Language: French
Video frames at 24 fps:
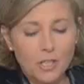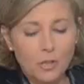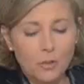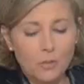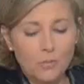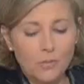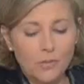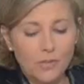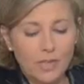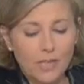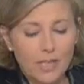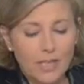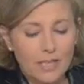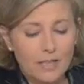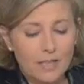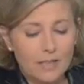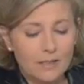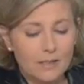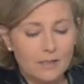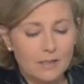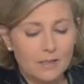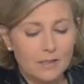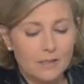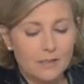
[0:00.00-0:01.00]
euh, Jérôme
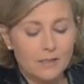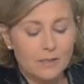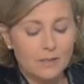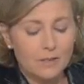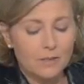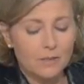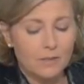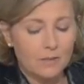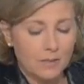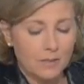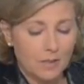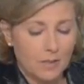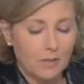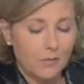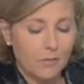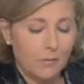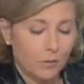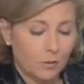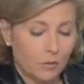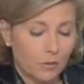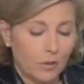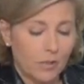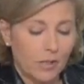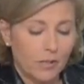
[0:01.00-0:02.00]
Salle était
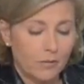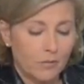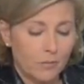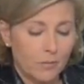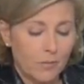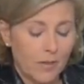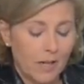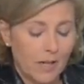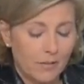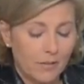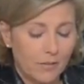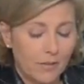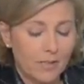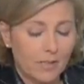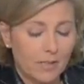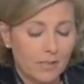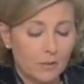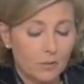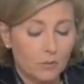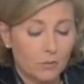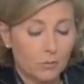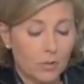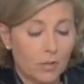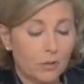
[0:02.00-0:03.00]
photographe auparavant,
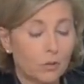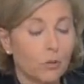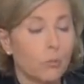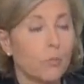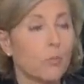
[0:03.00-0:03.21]
c'est en tout cas